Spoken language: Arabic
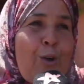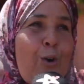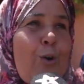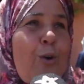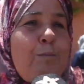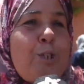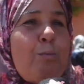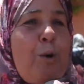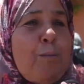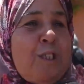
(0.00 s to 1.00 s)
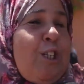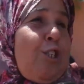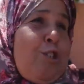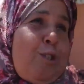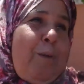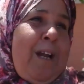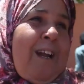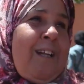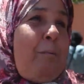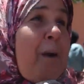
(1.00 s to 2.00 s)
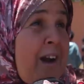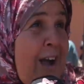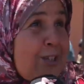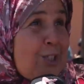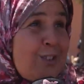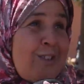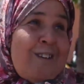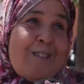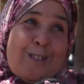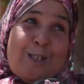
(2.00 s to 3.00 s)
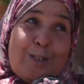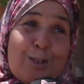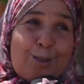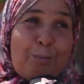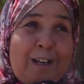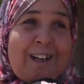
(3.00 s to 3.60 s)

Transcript: ومجموعه بسيدي يسبن علي مراكش سيدي يسبن